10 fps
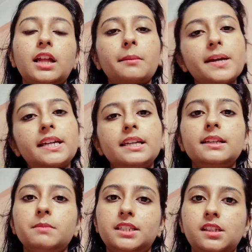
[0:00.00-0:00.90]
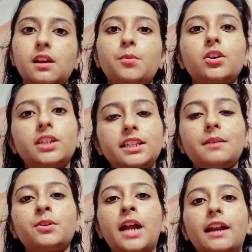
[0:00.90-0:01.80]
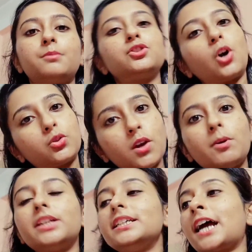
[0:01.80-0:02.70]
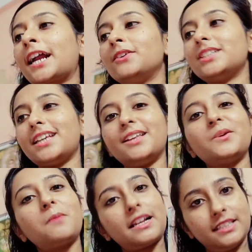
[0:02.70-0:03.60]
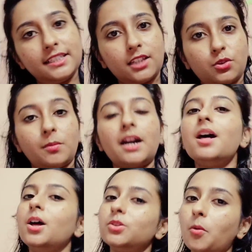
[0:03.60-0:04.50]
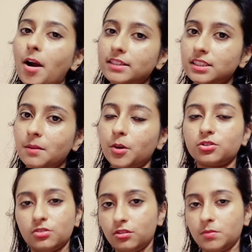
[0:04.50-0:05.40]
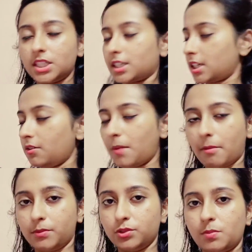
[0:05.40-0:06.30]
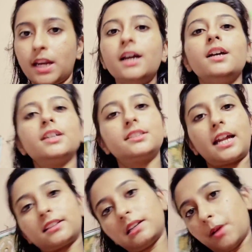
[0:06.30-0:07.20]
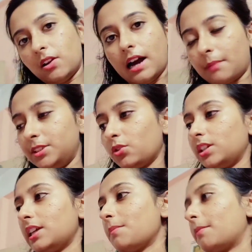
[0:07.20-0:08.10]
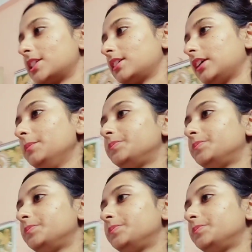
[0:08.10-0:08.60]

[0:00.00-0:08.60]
থাকবে কি মিষ্টি নেব কি নেব না নেব যতই বলে দিই না কেন যে যেহেতু বার্থডেটা তোমার তোমার যেটা পছন্দ তুমি সেটা নাও বাবা বুঝবে না তার থেকে ভালো আমি চলে যাই বাবার সাথে